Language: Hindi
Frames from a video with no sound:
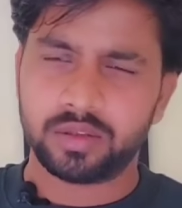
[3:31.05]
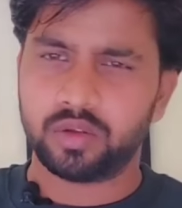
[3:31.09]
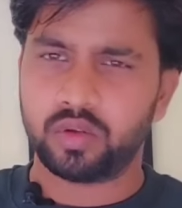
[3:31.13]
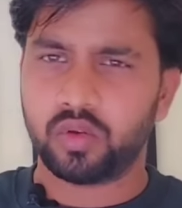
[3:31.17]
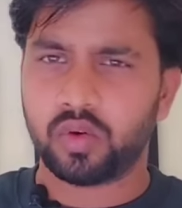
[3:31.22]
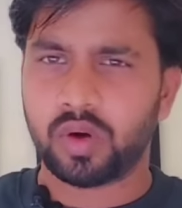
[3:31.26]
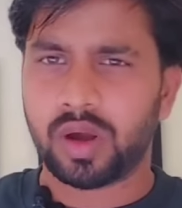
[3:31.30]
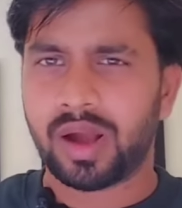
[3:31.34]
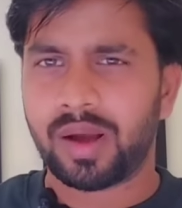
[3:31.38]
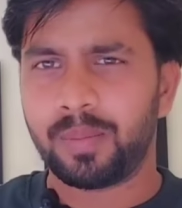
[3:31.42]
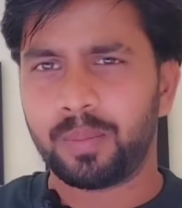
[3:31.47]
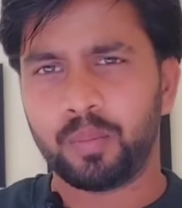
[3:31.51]

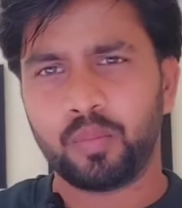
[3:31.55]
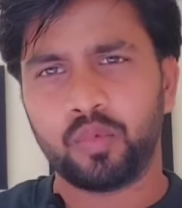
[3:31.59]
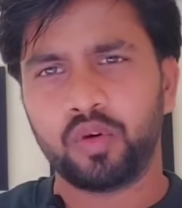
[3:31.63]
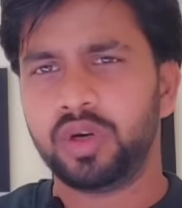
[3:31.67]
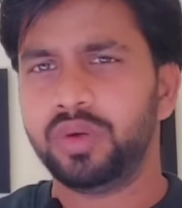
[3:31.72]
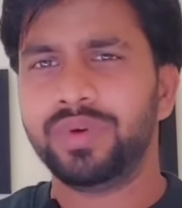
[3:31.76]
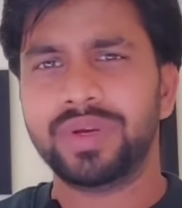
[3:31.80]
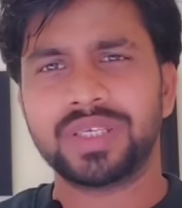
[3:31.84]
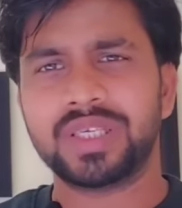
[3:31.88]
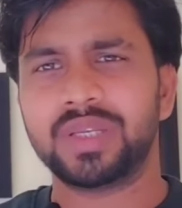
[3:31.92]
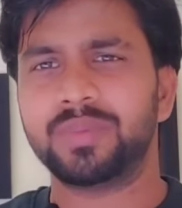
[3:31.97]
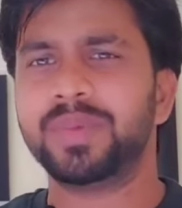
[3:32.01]
तो आप
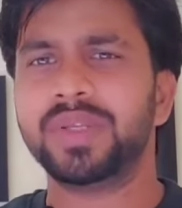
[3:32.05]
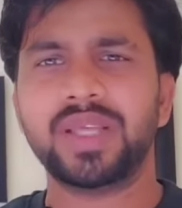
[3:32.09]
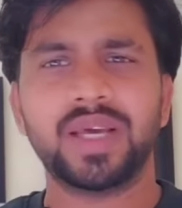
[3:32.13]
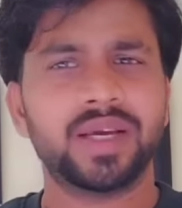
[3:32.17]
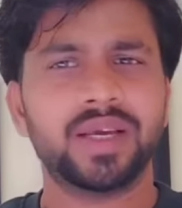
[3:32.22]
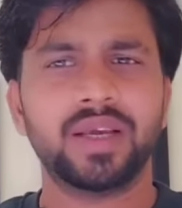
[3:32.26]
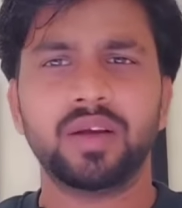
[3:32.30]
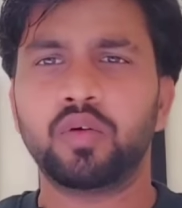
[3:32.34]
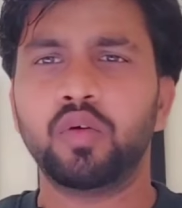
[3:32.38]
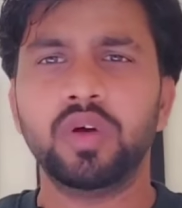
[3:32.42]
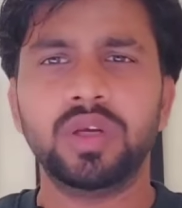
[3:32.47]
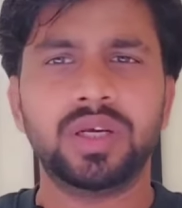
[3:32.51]
मोटिवेशन पे
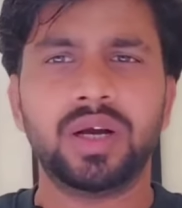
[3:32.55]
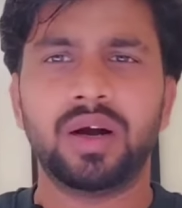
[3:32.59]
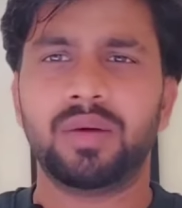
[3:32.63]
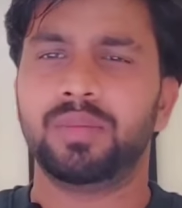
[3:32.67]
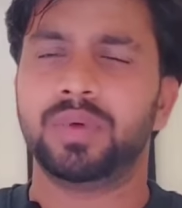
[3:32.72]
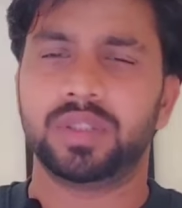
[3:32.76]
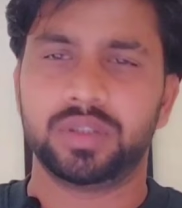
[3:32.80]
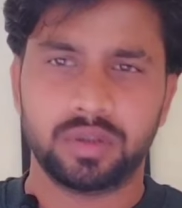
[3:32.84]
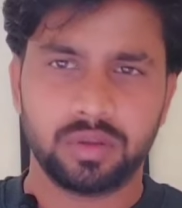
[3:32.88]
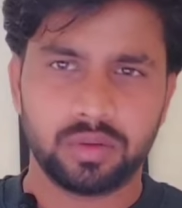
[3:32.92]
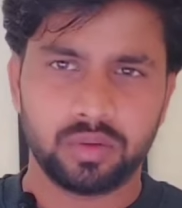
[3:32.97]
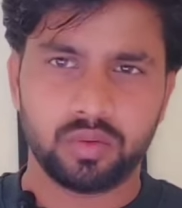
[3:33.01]
जाके कोई
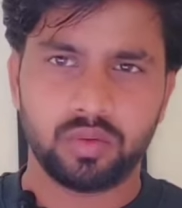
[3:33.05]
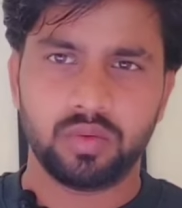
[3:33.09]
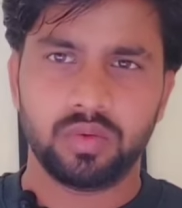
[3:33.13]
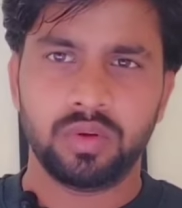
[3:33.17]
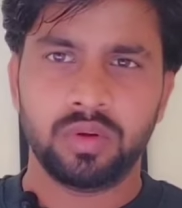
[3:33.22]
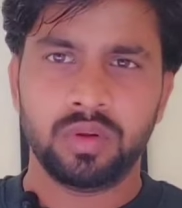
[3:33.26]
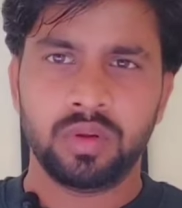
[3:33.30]
काम मत करो